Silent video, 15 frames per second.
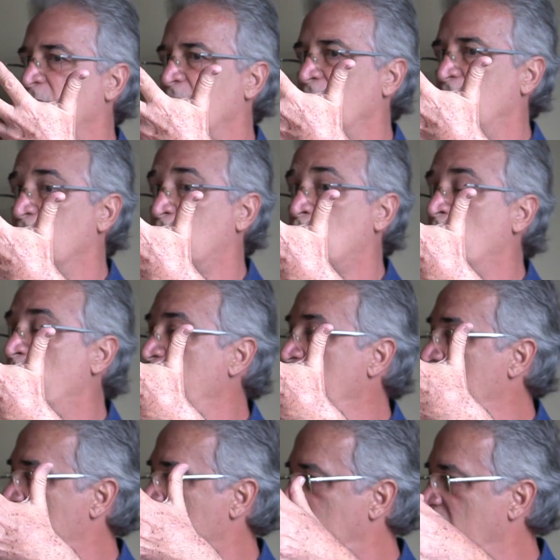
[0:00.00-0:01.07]
e
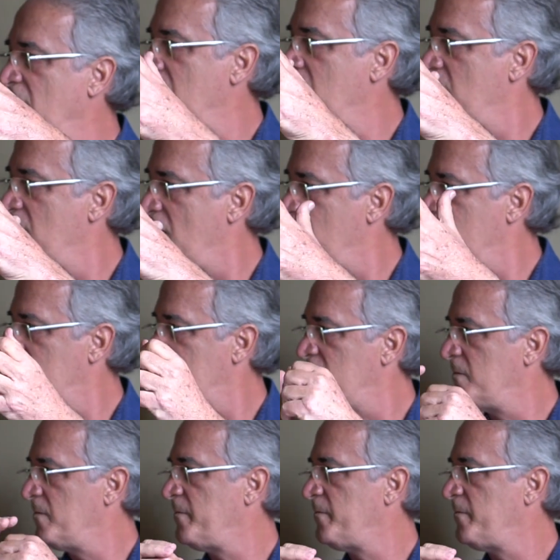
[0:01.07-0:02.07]
descobrir que tem mãos